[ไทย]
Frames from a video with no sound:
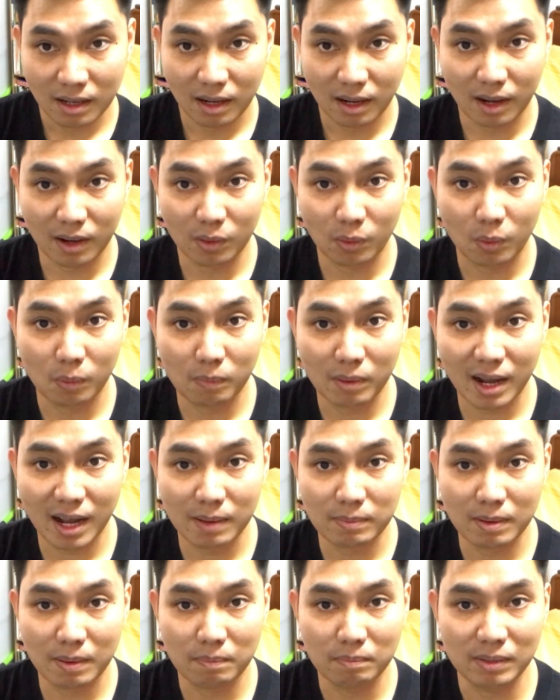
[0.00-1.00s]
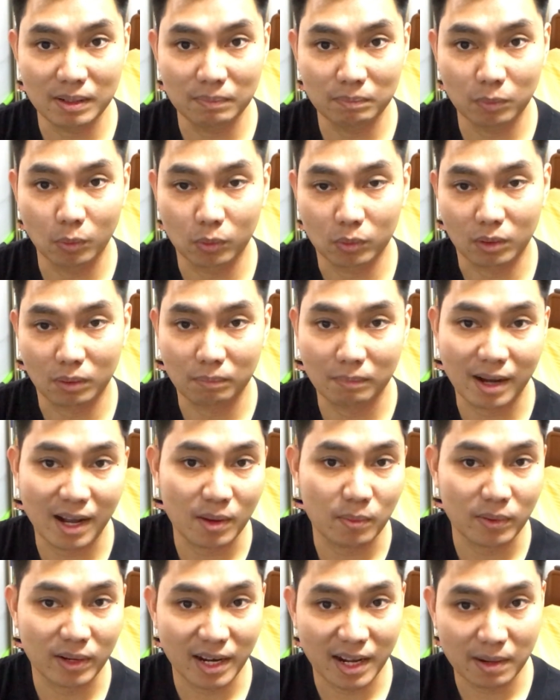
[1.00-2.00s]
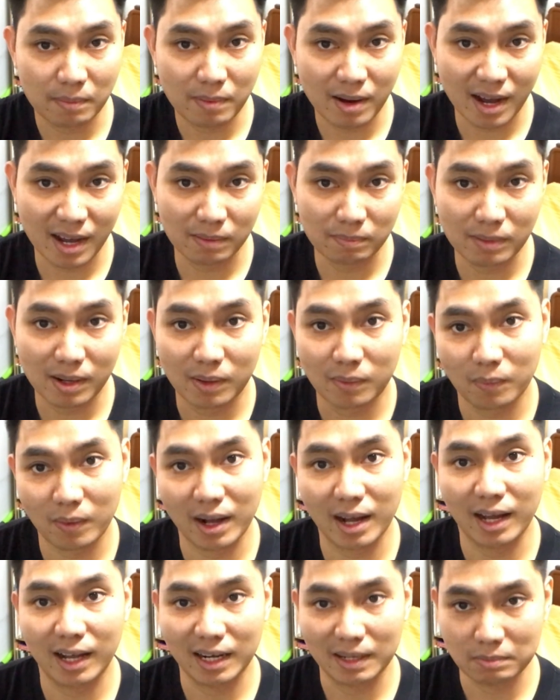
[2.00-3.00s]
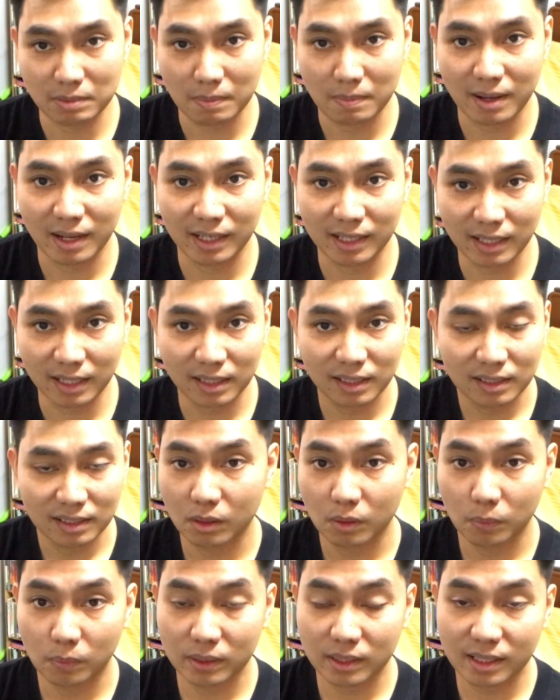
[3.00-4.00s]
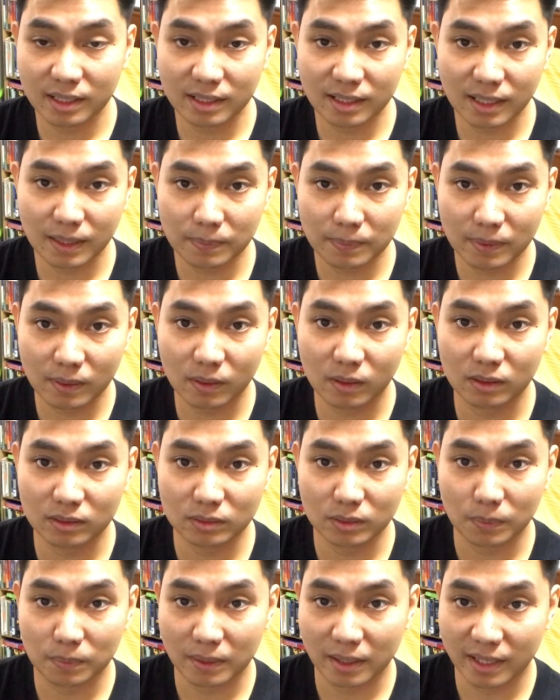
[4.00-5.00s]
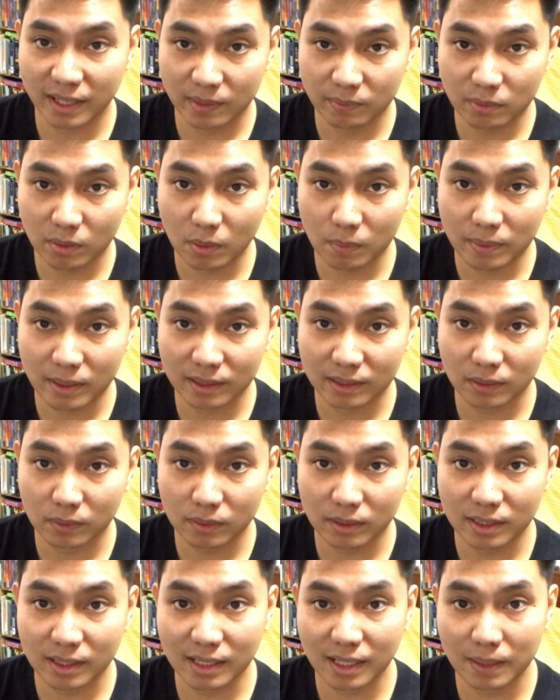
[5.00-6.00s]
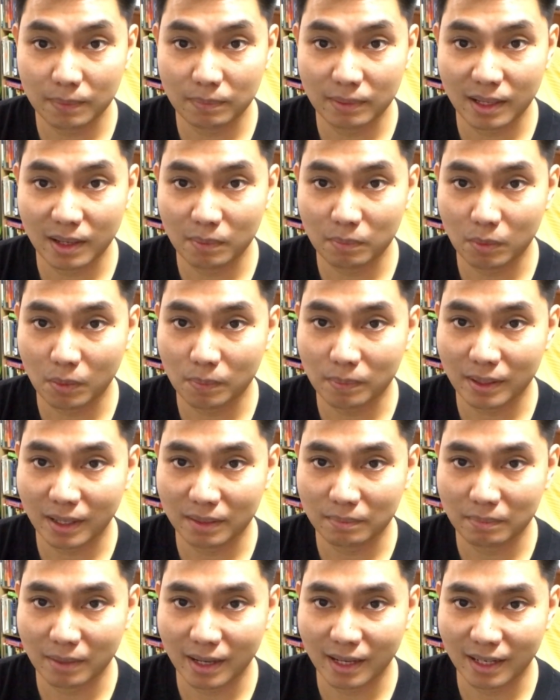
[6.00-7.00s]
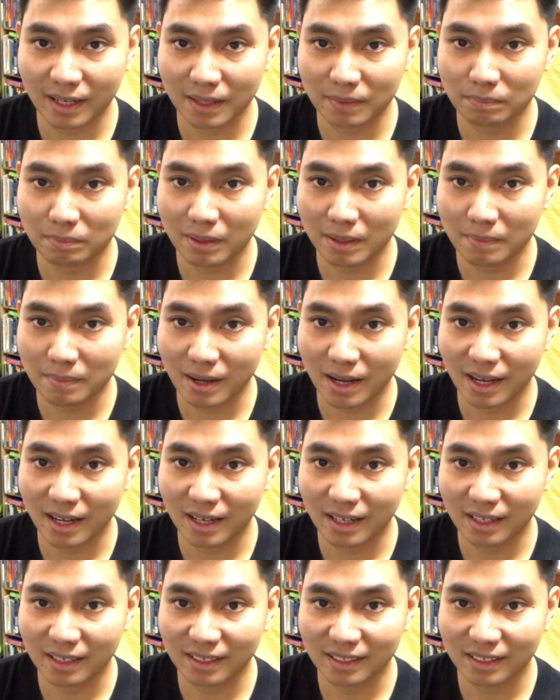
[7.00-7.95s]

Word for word: อารมาแบบเหมือนปลูกดอกไม้ไว้หน้าบ้านมากกว่าอะไรประมาณนี้วันนี้นะครับก็ขอจบการรีวิวเพียงเท่านี้ครับ แล้วพบกันใหม่ครับบ๊ายบาย